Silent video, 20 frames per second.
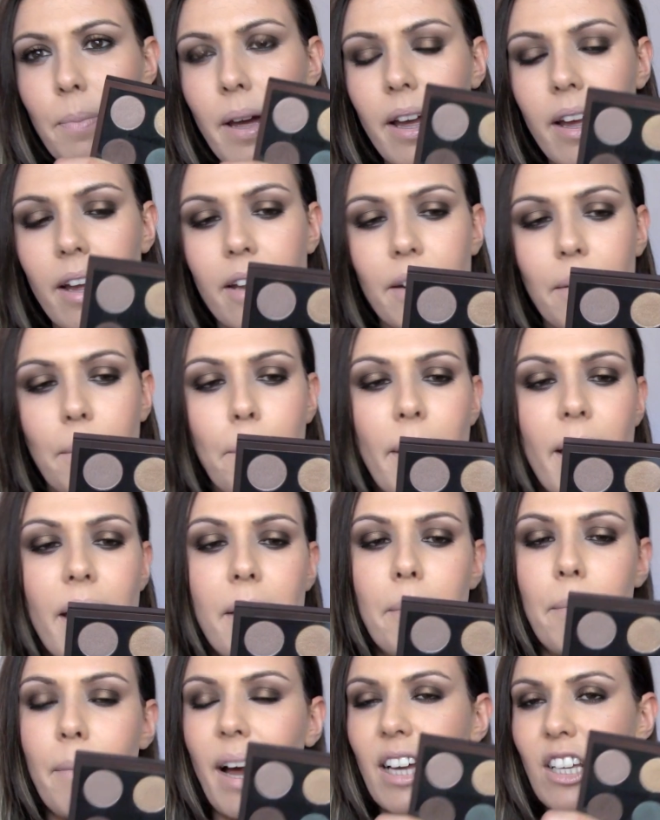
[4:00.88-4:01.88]
Bear,
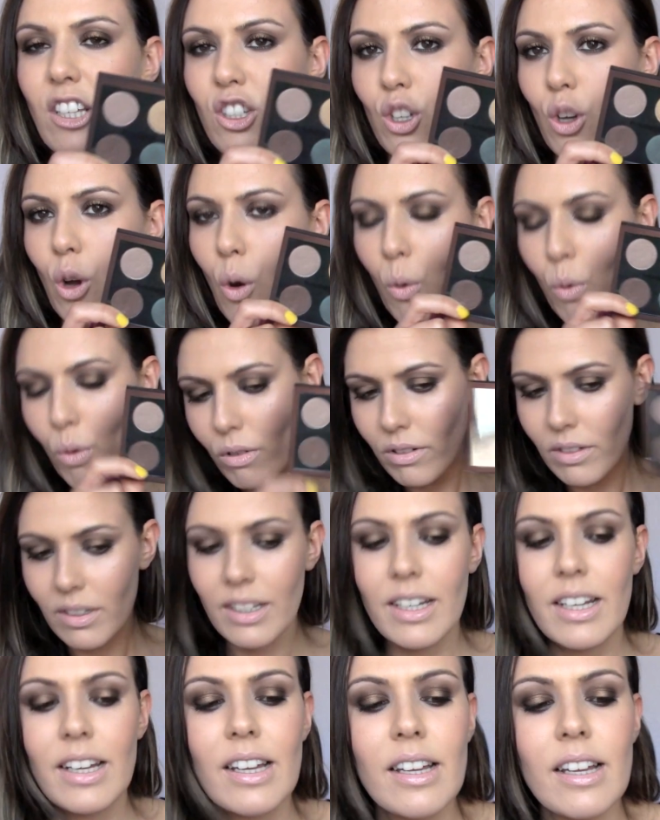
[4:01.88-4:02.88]
Bear My Soul.
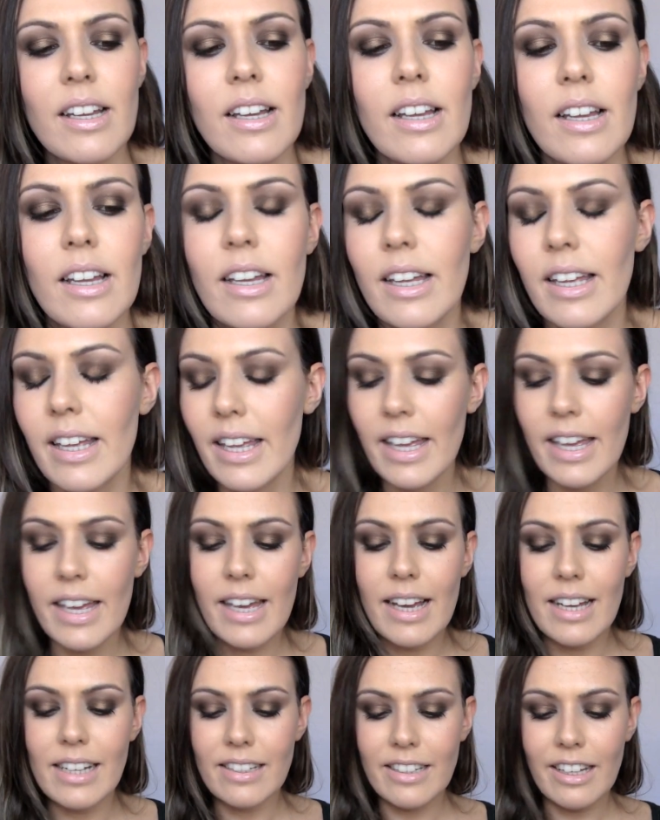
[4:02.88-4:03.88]

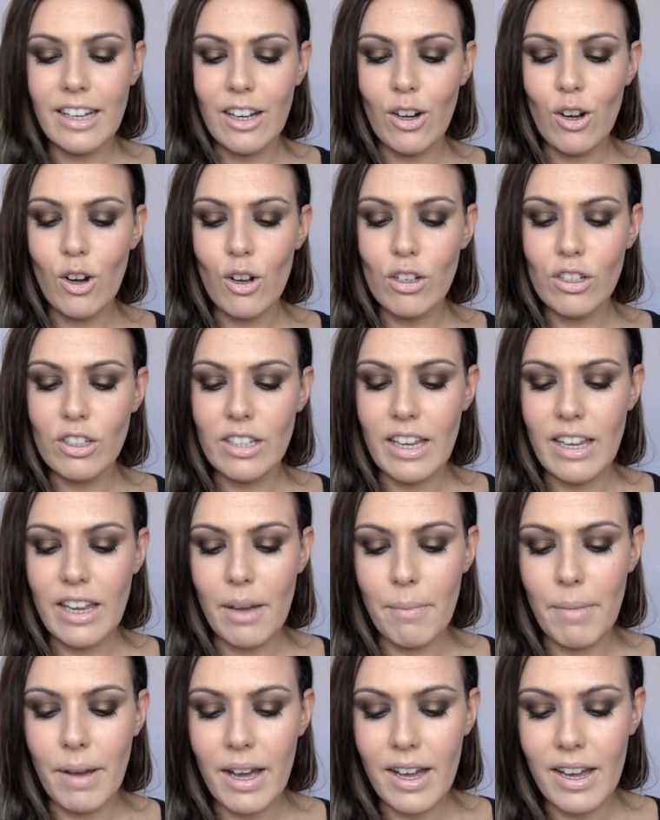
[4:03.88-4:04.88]
Y este gloss se
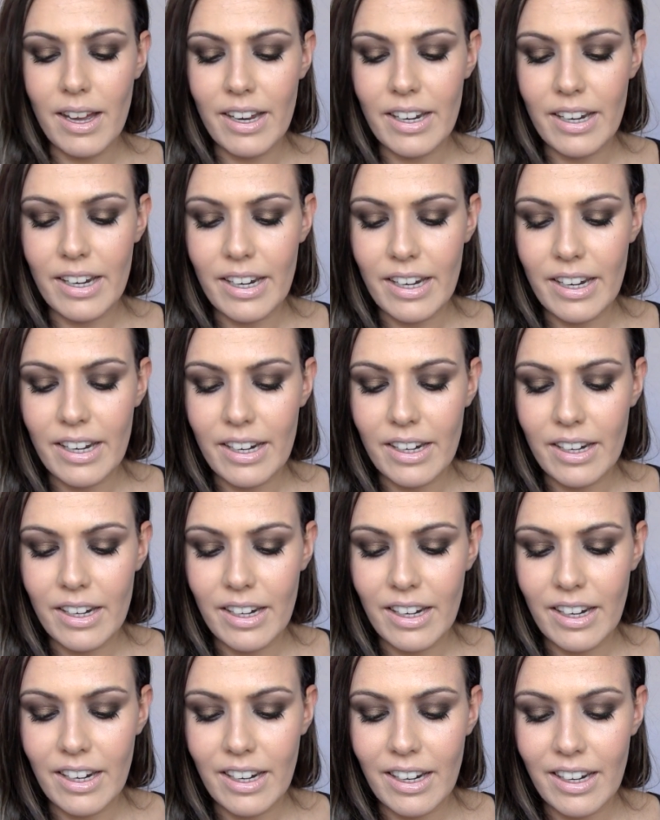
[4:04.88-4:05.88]
llama
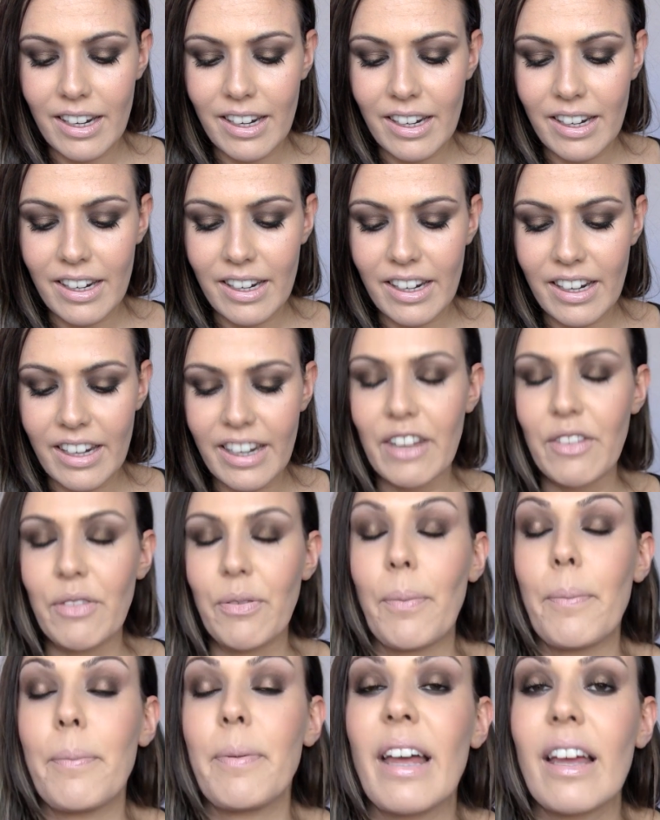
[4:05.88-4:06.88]

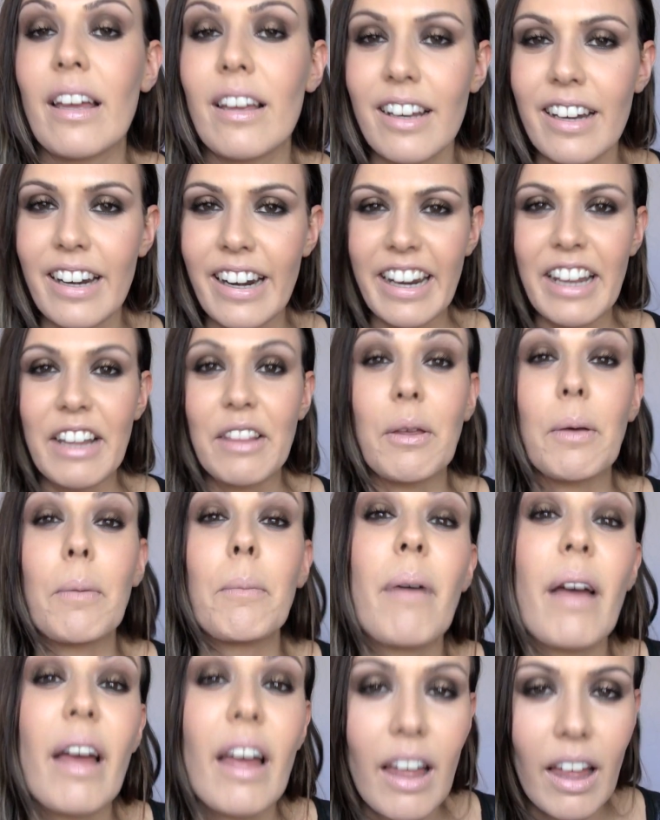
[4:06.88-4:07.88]
Rit, rit.
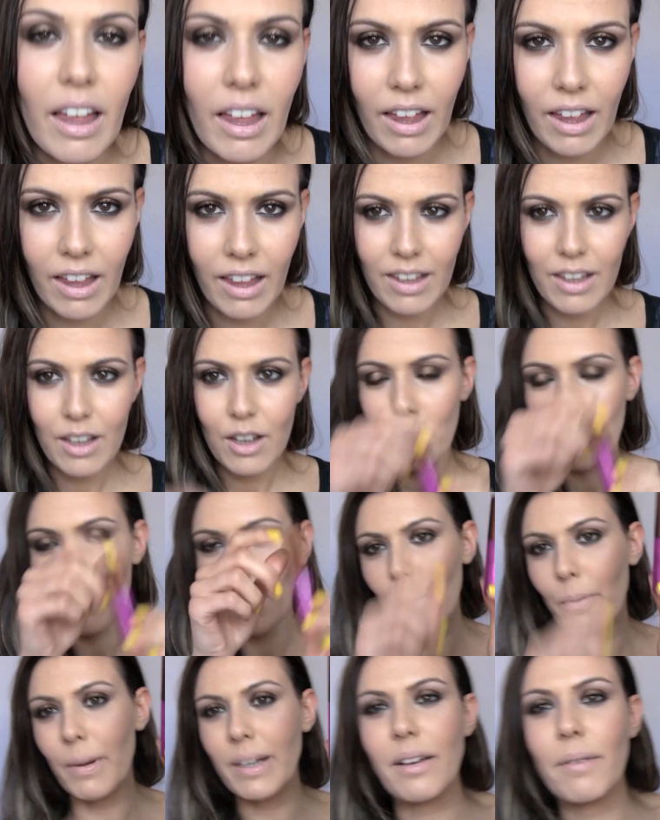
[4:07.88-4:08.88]

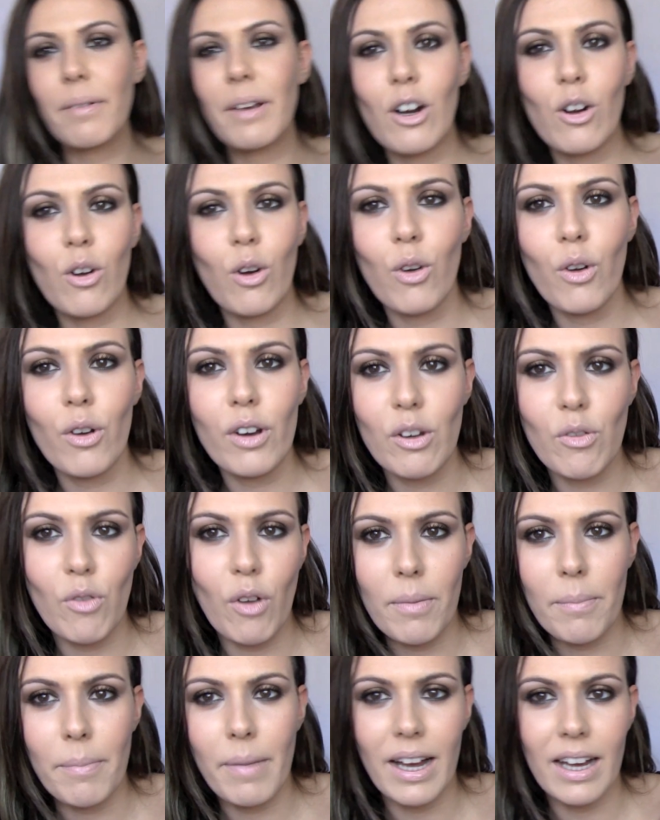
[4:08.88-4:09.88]
Bueno, vais a ver el color y no
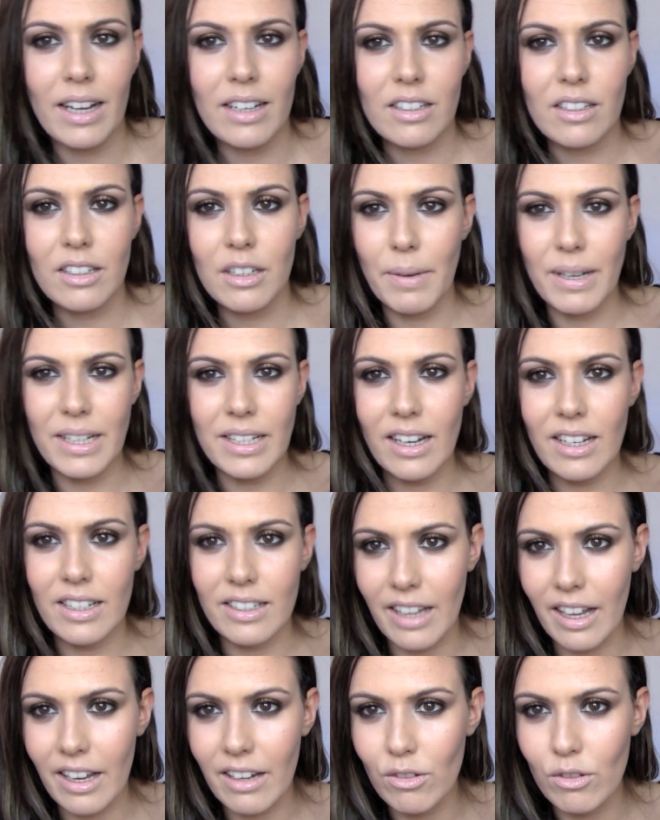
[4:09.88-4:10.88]
hay más. Si vais al
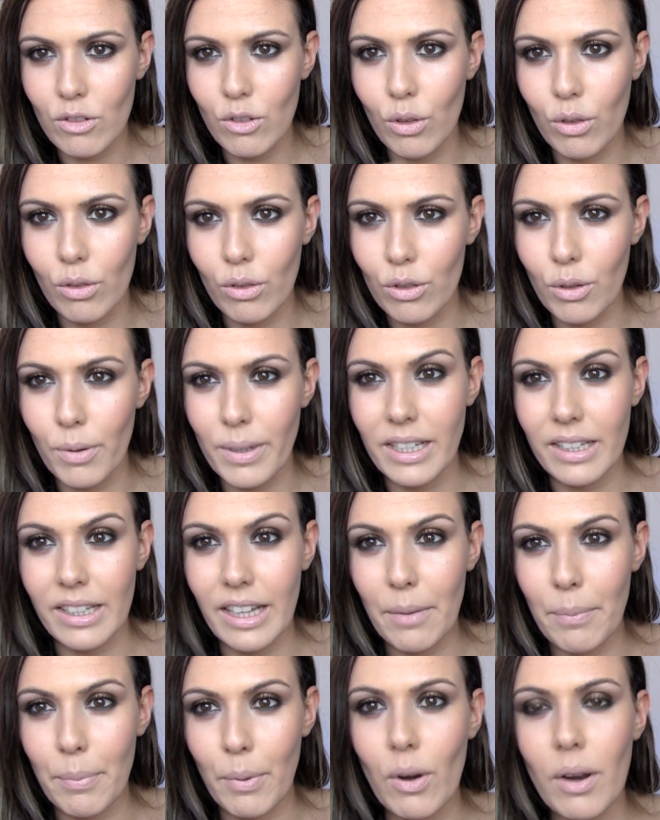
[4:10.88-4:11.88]
stand no, vais a
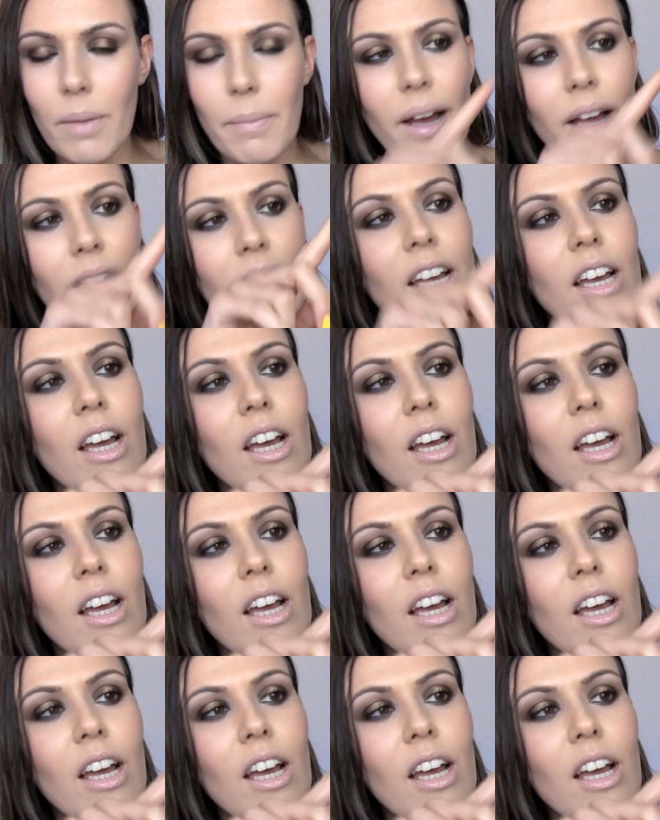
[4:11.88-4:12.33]
tener problema.